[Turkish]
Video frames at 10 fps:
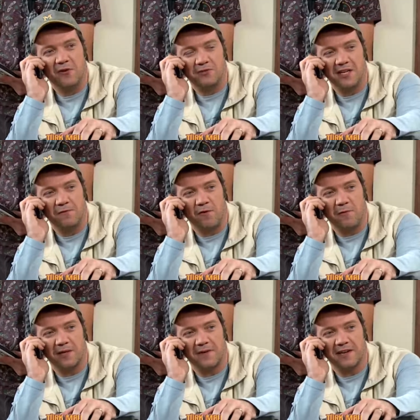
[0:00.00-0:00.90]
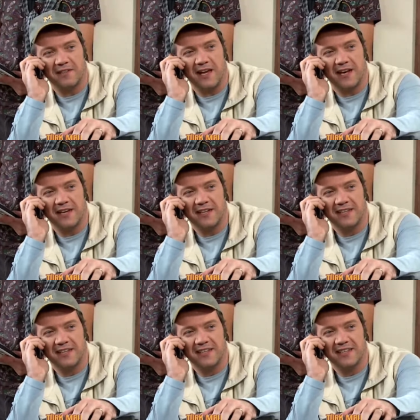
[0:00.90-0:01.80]
O senin format vardı ya.
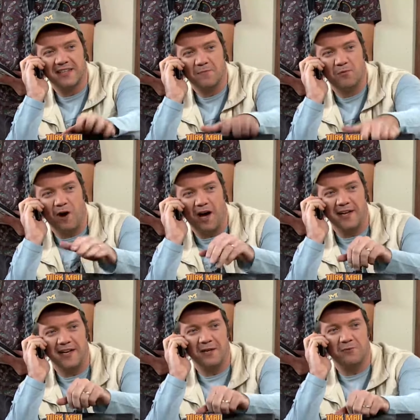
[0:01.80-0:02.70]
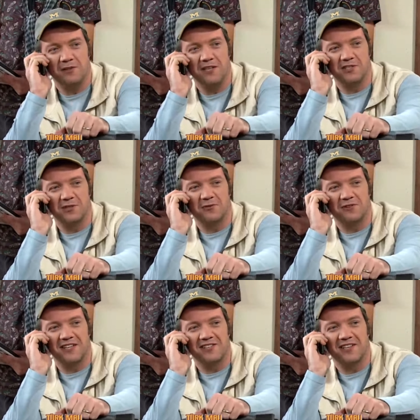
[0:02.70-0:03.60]
Bu aileyi kullanacağız
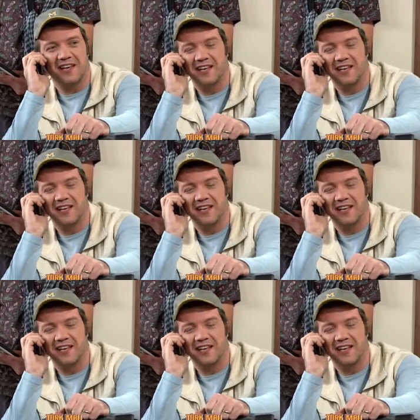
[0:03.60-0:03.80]
orada işte.